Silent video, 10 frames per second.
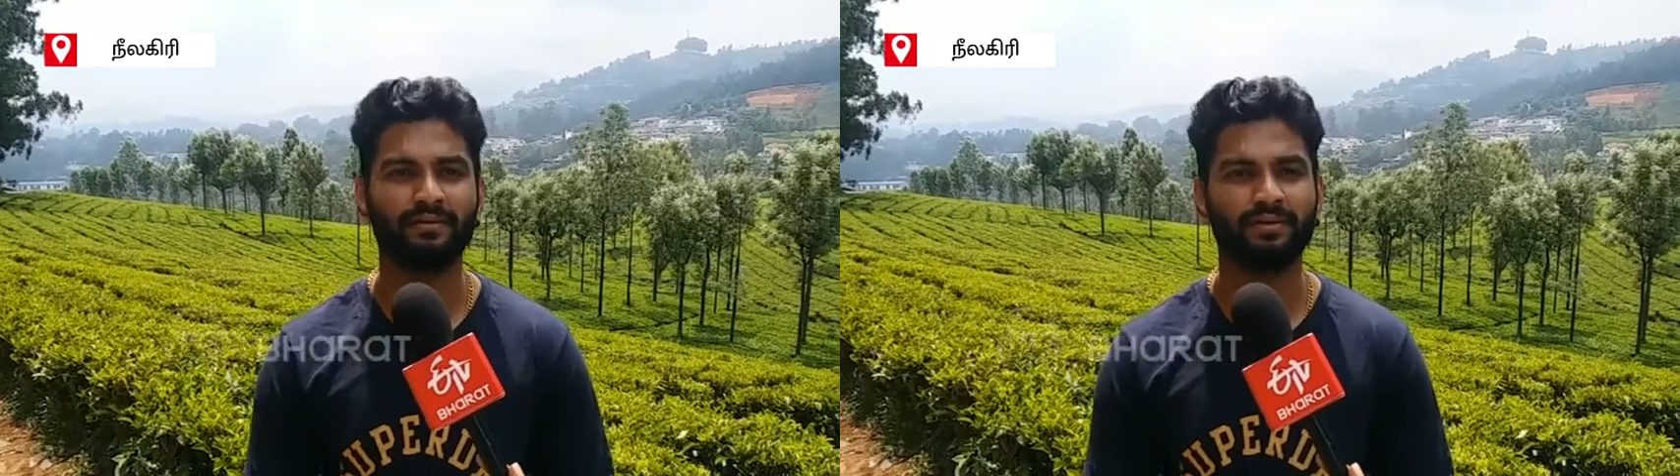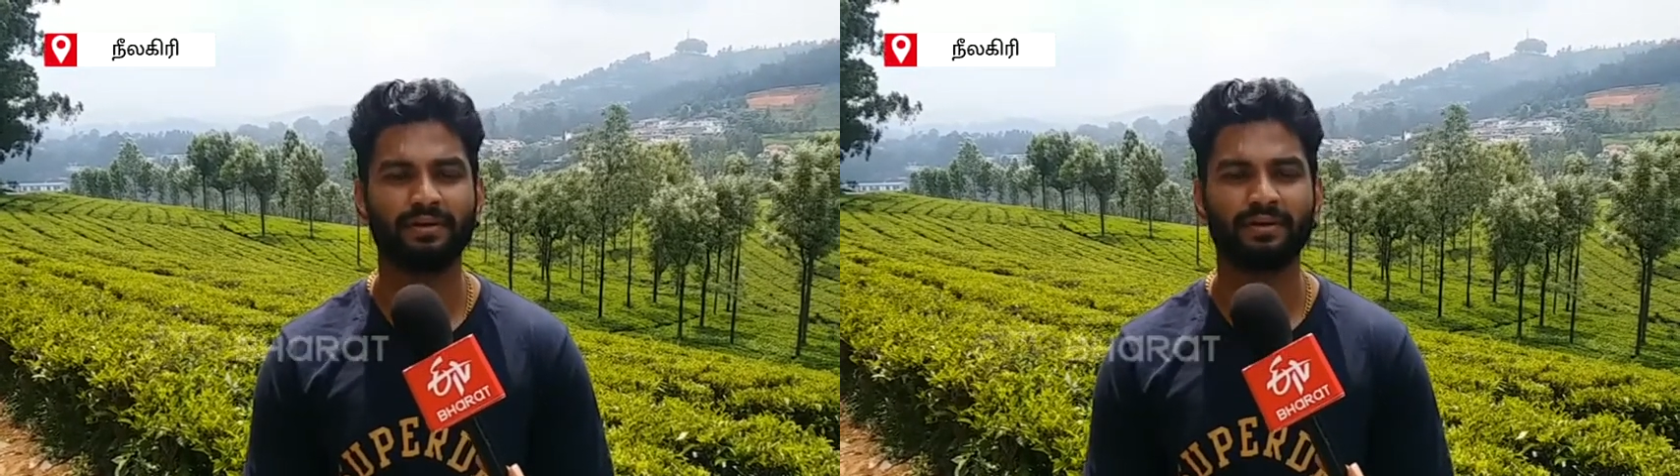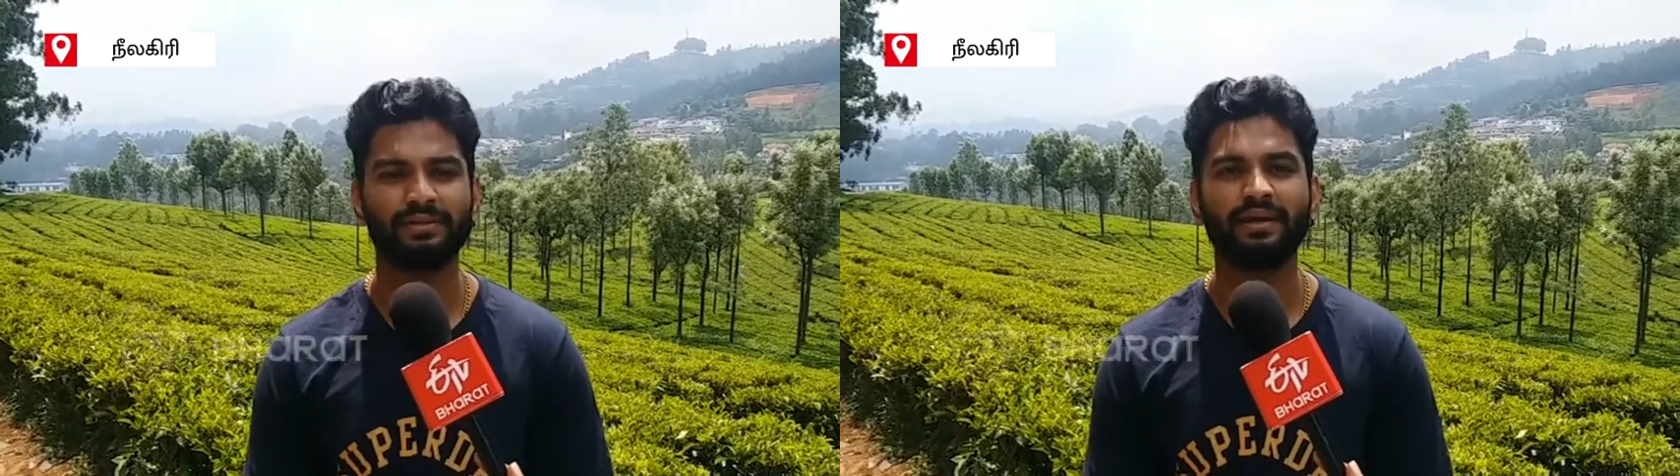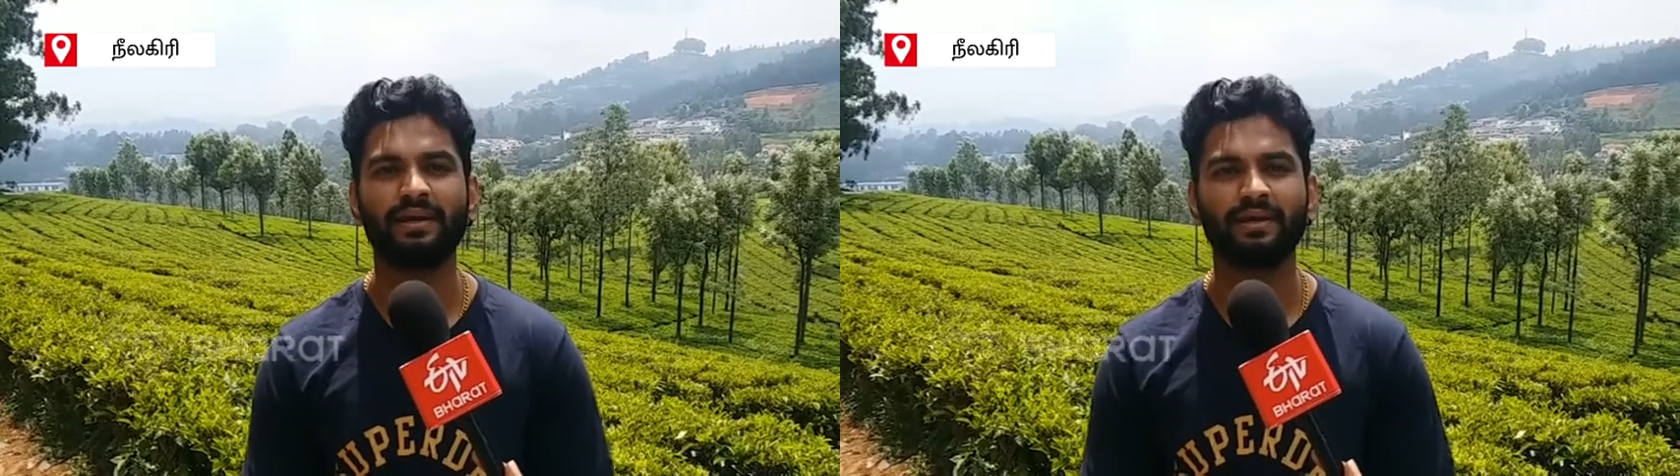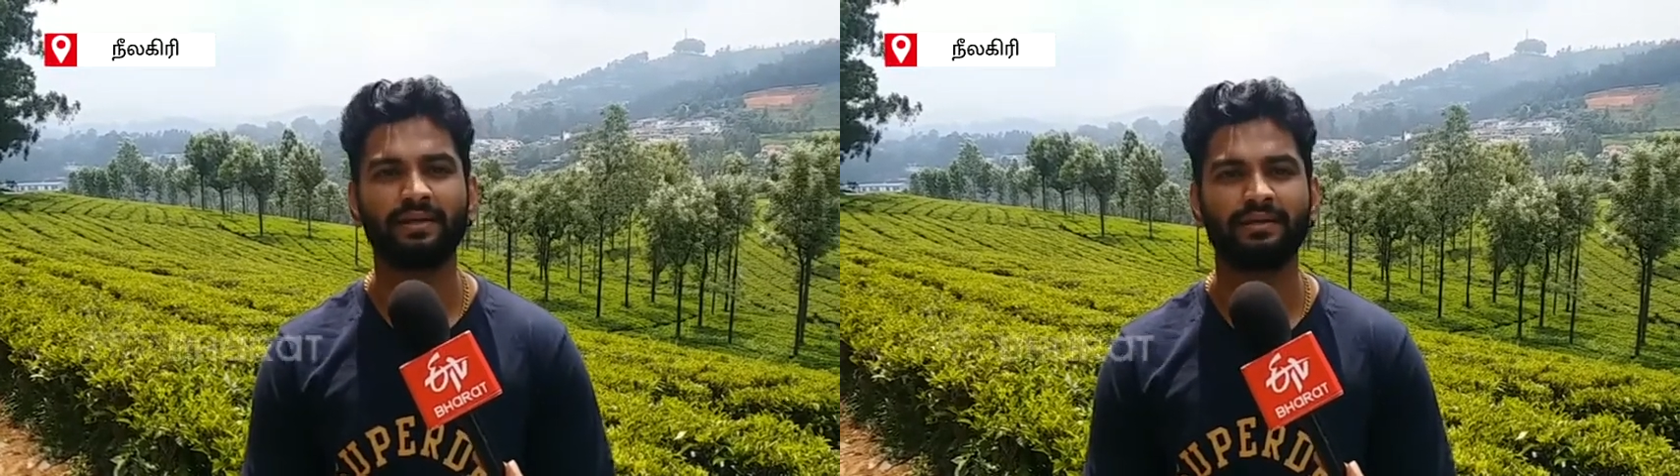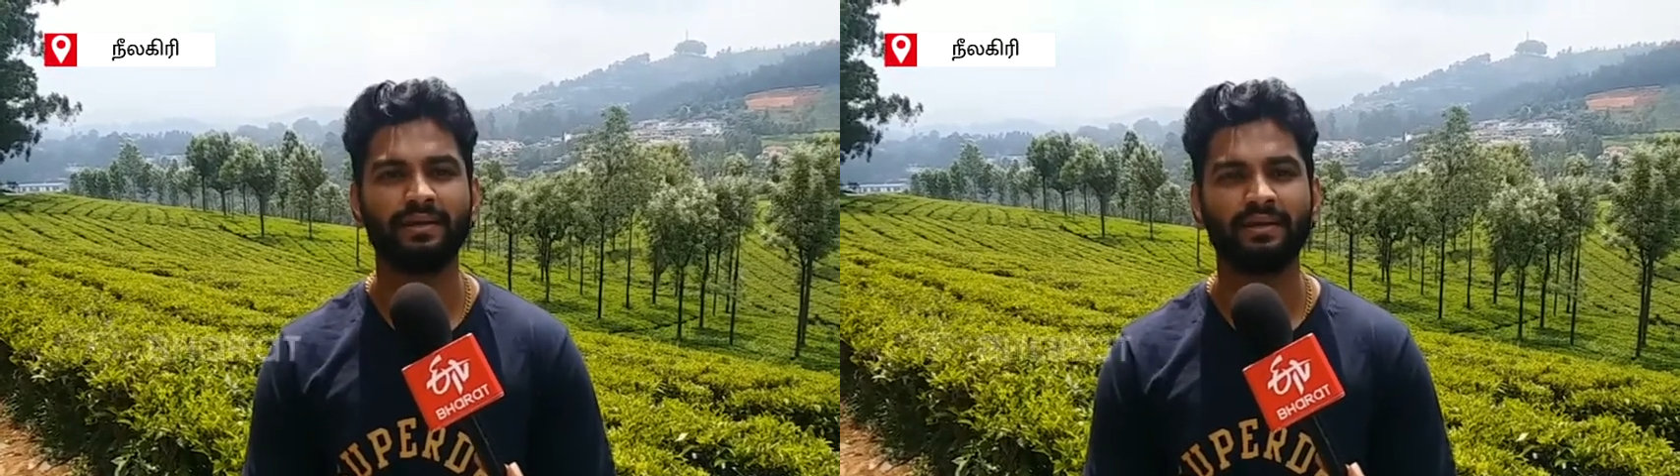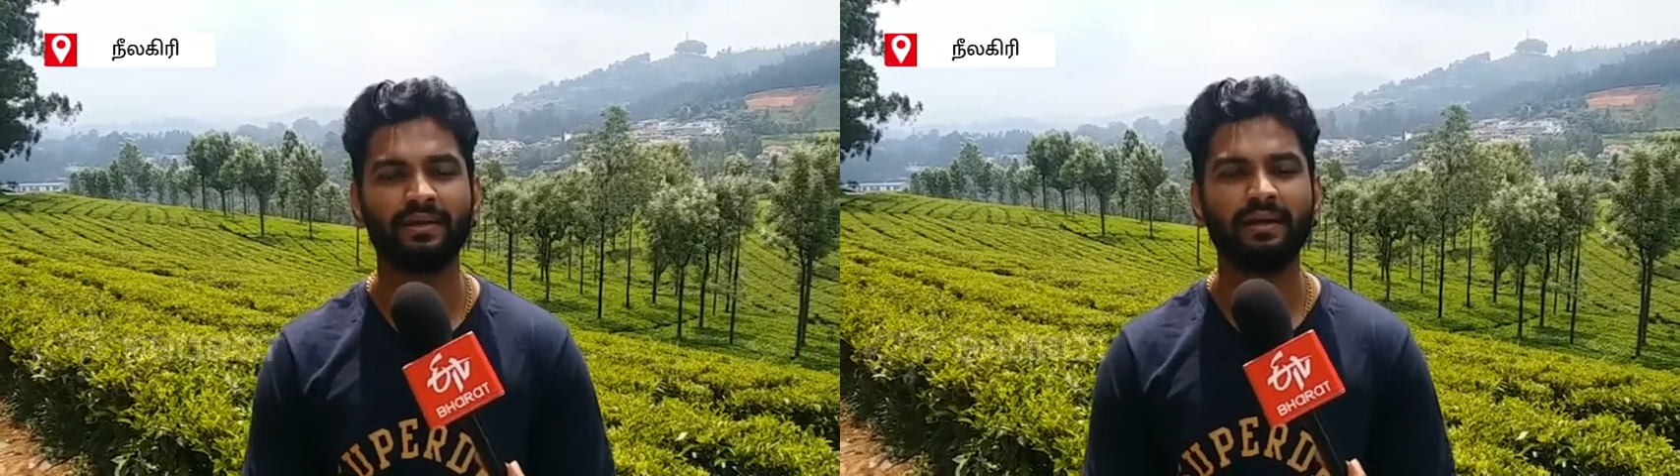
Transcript: உங்களுக்கு சேல் ஆகிருக்கு டீ